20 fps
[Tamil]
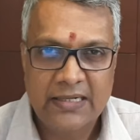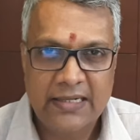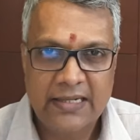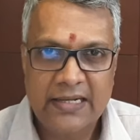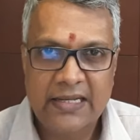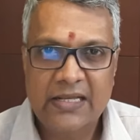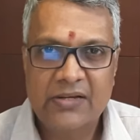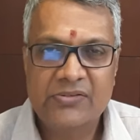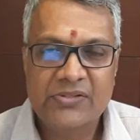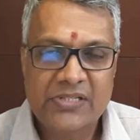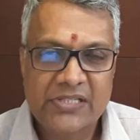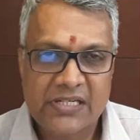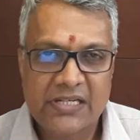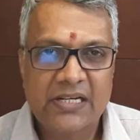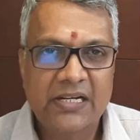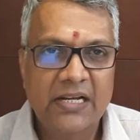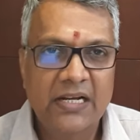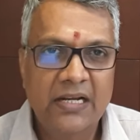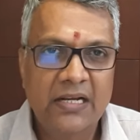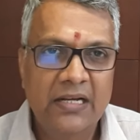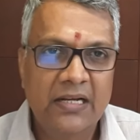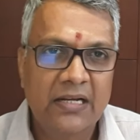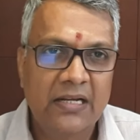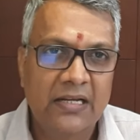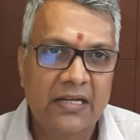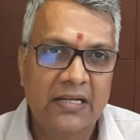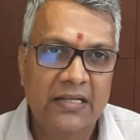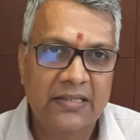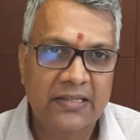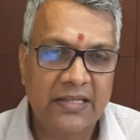நிறைய விஷயங்கள்
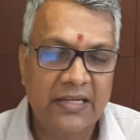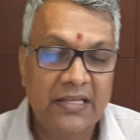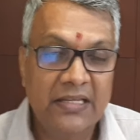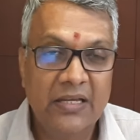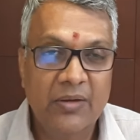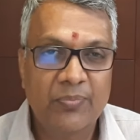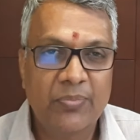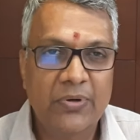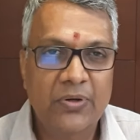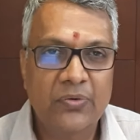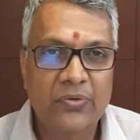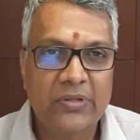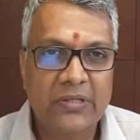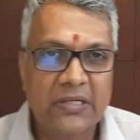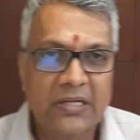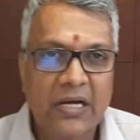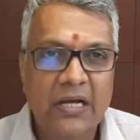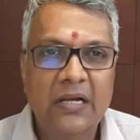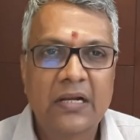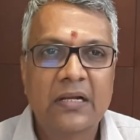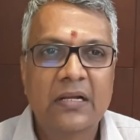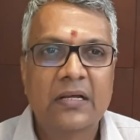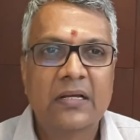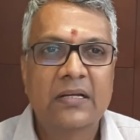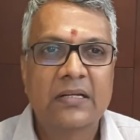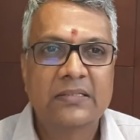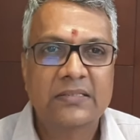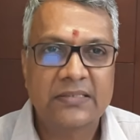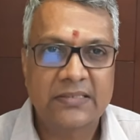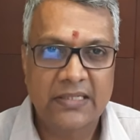திணிக்கப்படுவதனால்
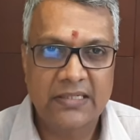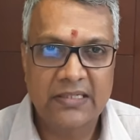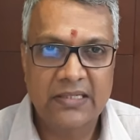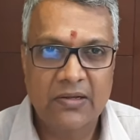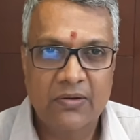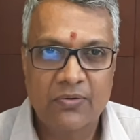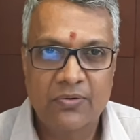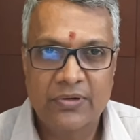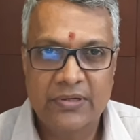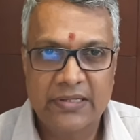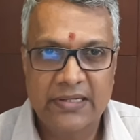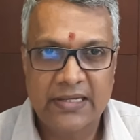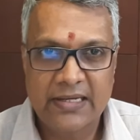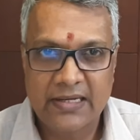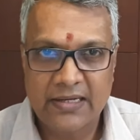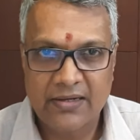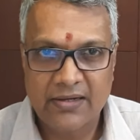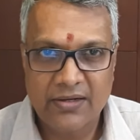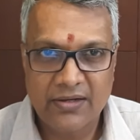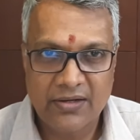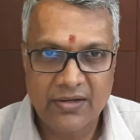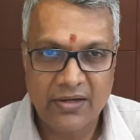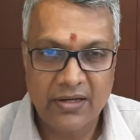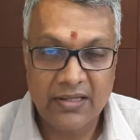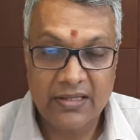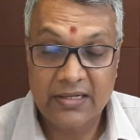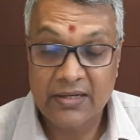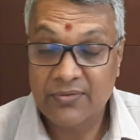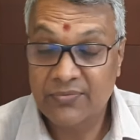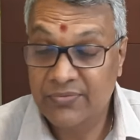சந்தைகளுடைய
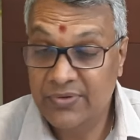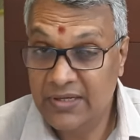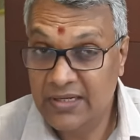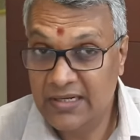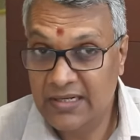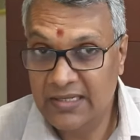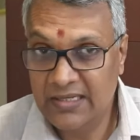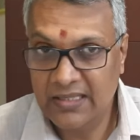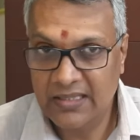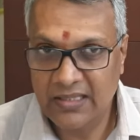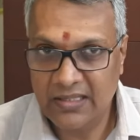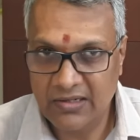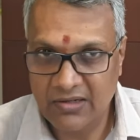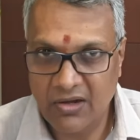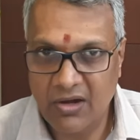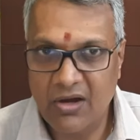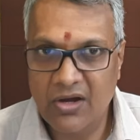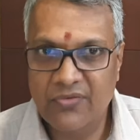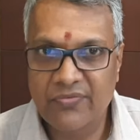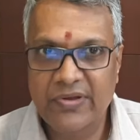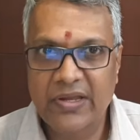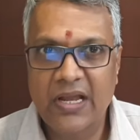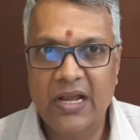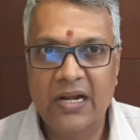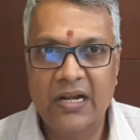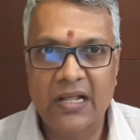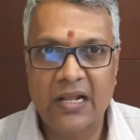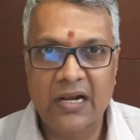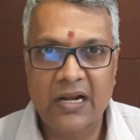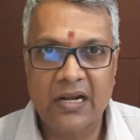அதனால் வீக்லி அதாவது லாங்
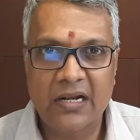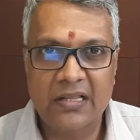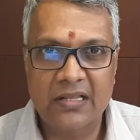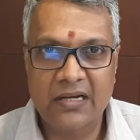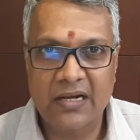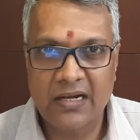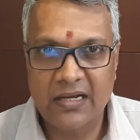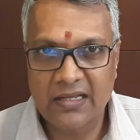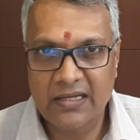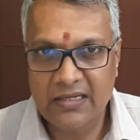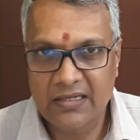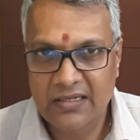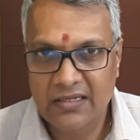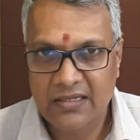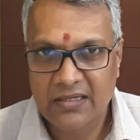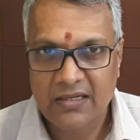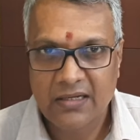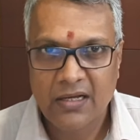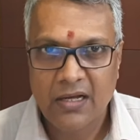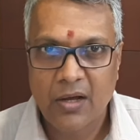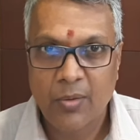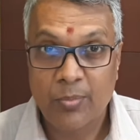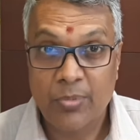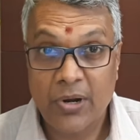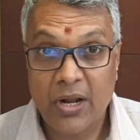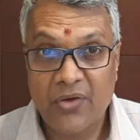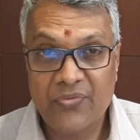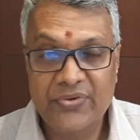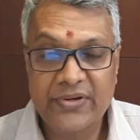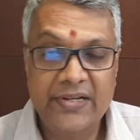வீக்கெண்டாக இருக்கிறதுனால
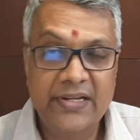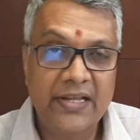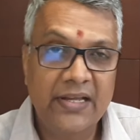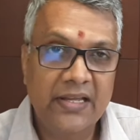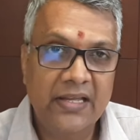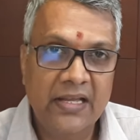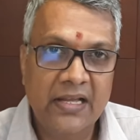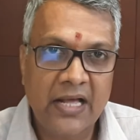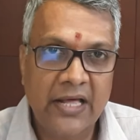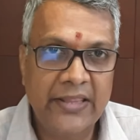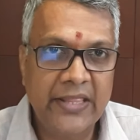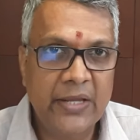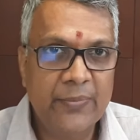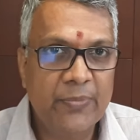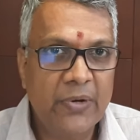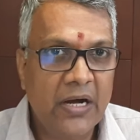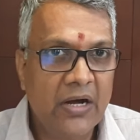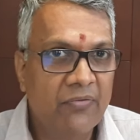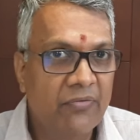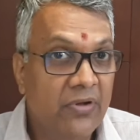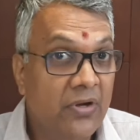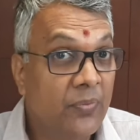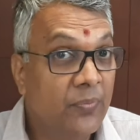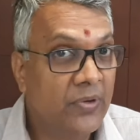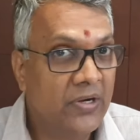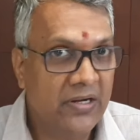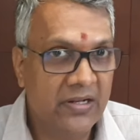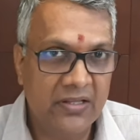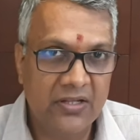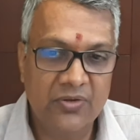ப்ராஃபிட் டேக்கிங் அதிகமாக வரும்
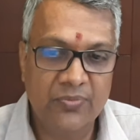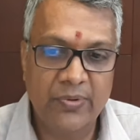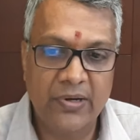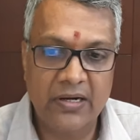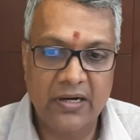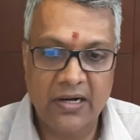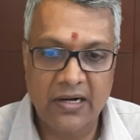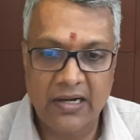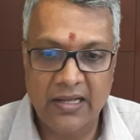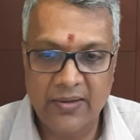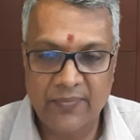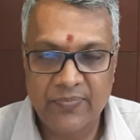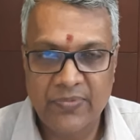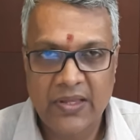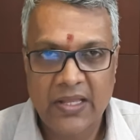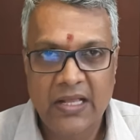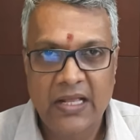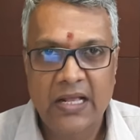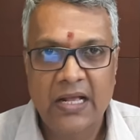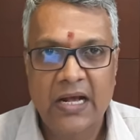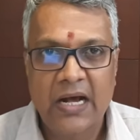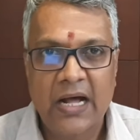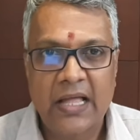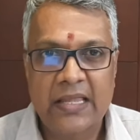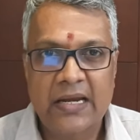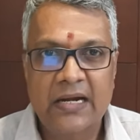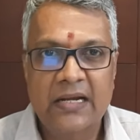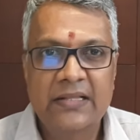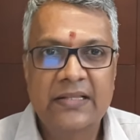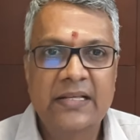என்று எதிர்பார்க்கலாம்
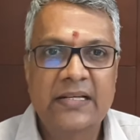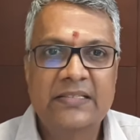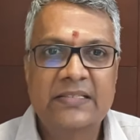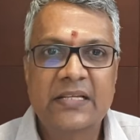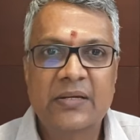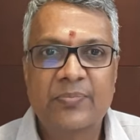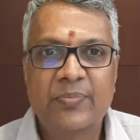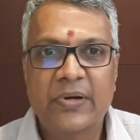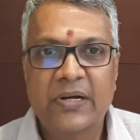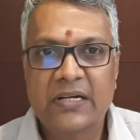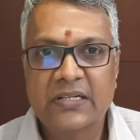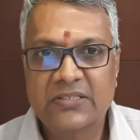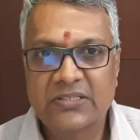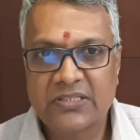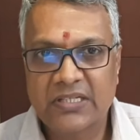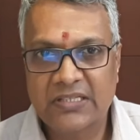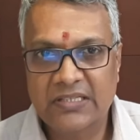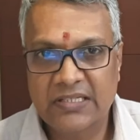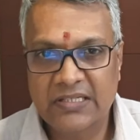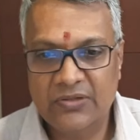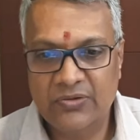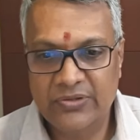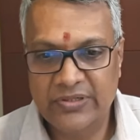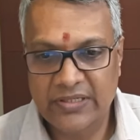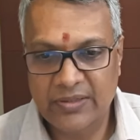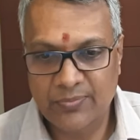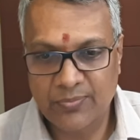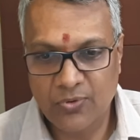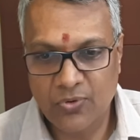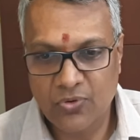அதனால் தேசிய பங்கு சந்தையினுடைய
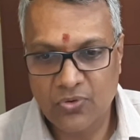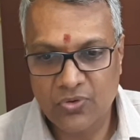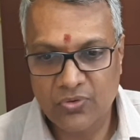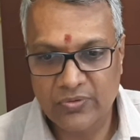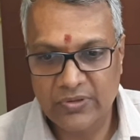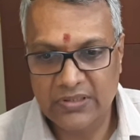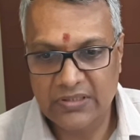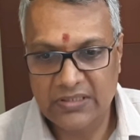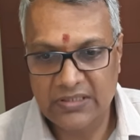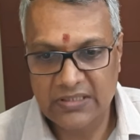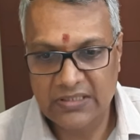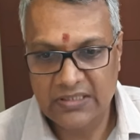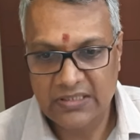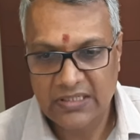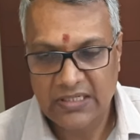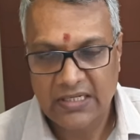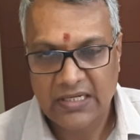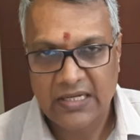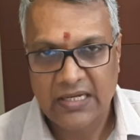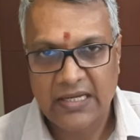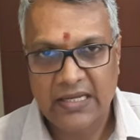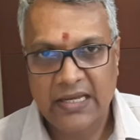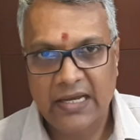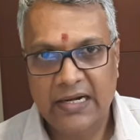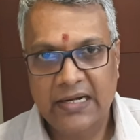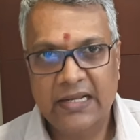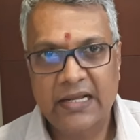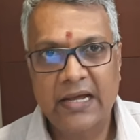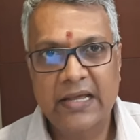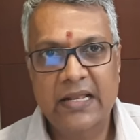போக்கு வந்து
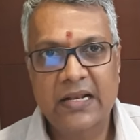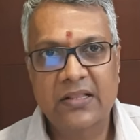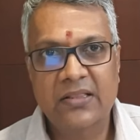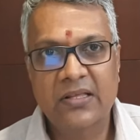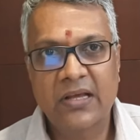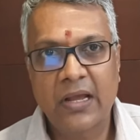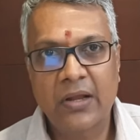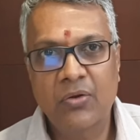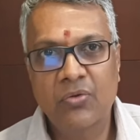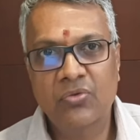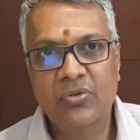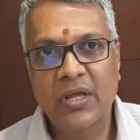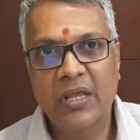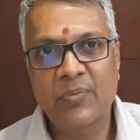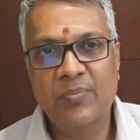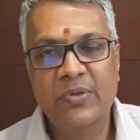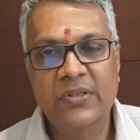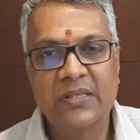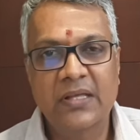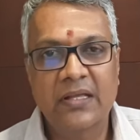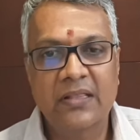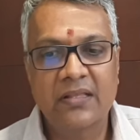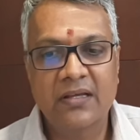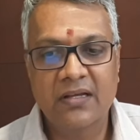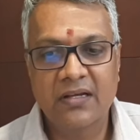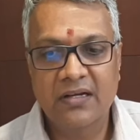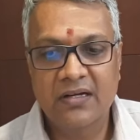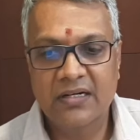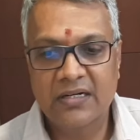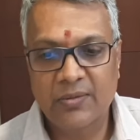எட்டாயிரத்தி ஐநூற்றி ஐம்பத்தைந்துக்கு
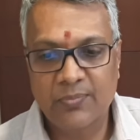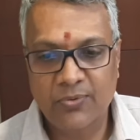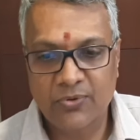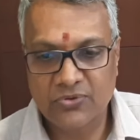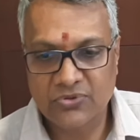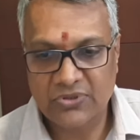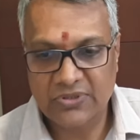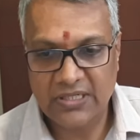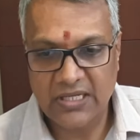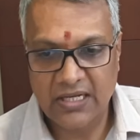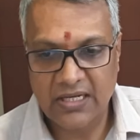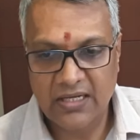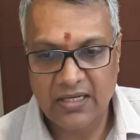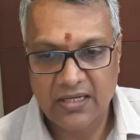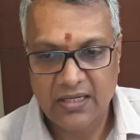கீழே போச்சுன்னா